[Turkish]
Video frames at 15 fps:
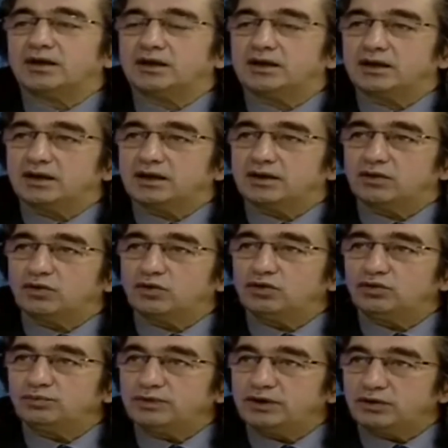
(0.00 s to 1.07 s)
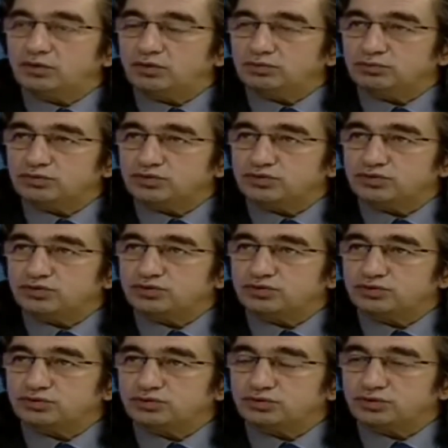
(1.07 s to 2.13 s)
e, ölümler
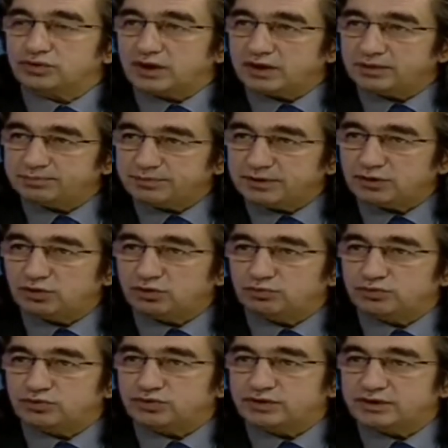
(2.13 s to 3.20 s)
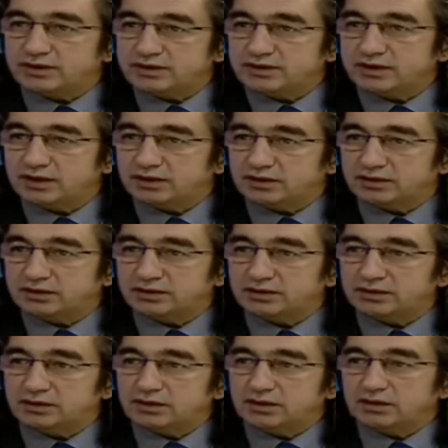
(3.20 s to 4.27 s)
olmuş, e, kayıplar olmuş
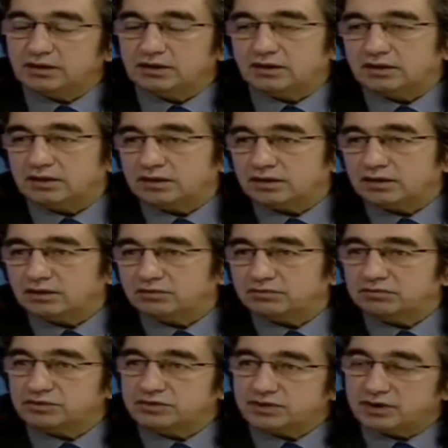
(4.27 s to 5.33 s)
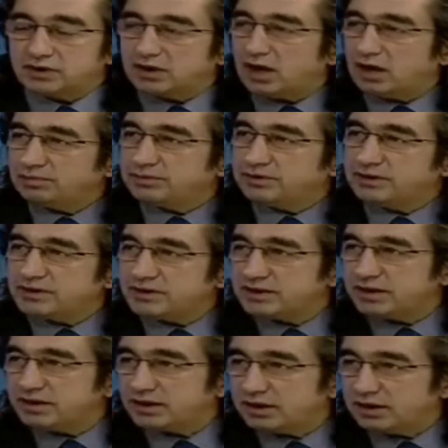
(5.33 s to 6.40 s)
insanların e, işte kalp
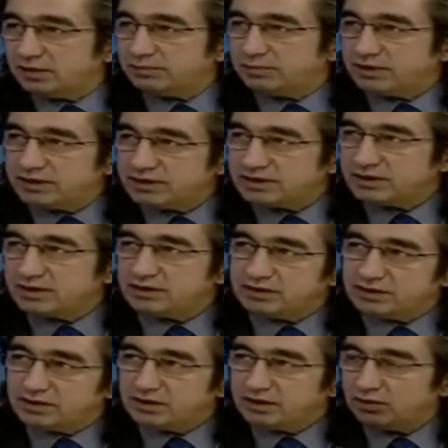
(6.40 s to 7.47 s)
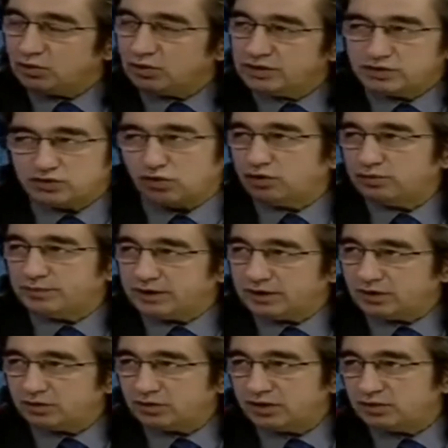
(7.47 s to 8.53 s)
krizine yakalanma riski diye hiç
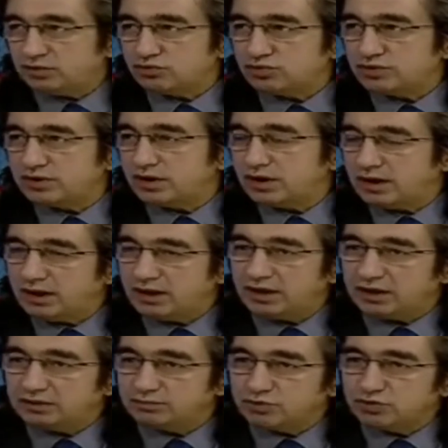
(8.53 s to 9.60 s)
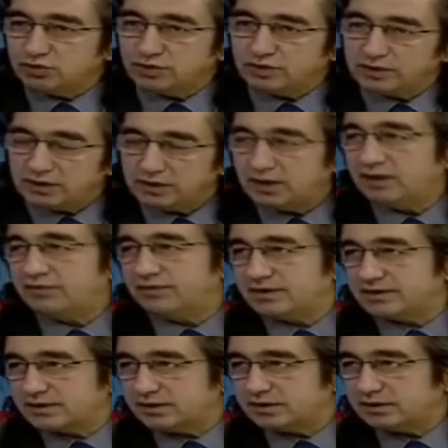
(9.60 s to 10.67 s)
olmayana göre yüzde %50-60 oranında daha
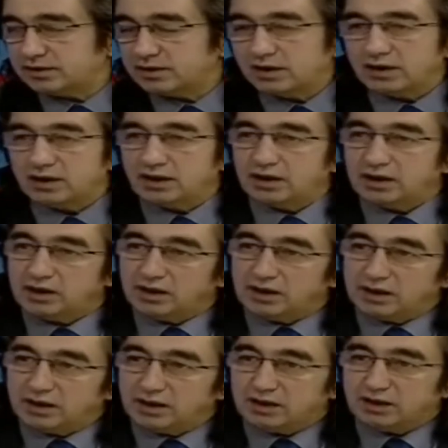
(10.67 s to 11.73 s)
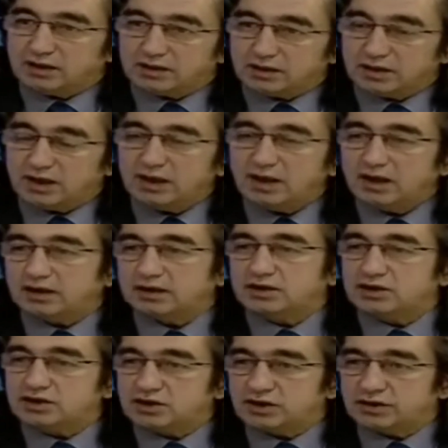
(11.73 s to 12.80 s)
fazladır. E, eğer
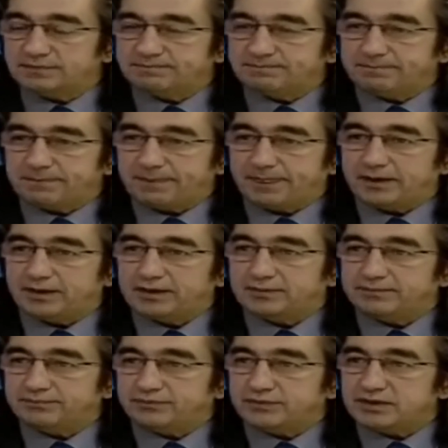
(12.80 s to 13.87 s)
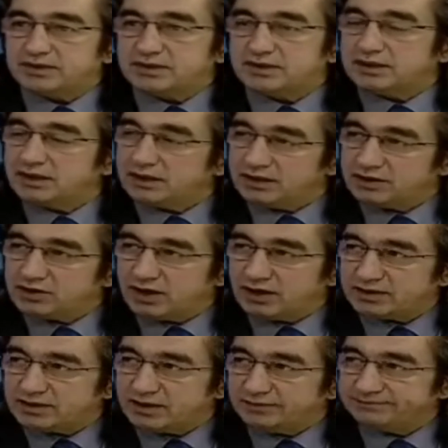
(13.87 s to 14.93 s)
kişi e, sigara
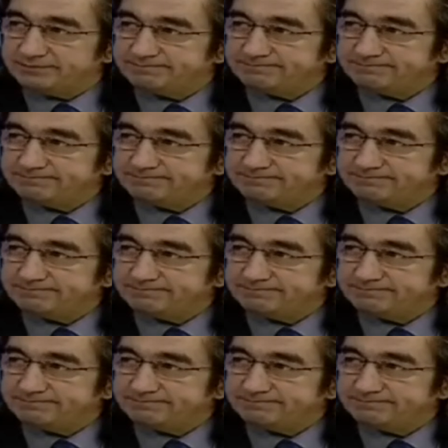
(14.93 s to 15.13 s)
içerse,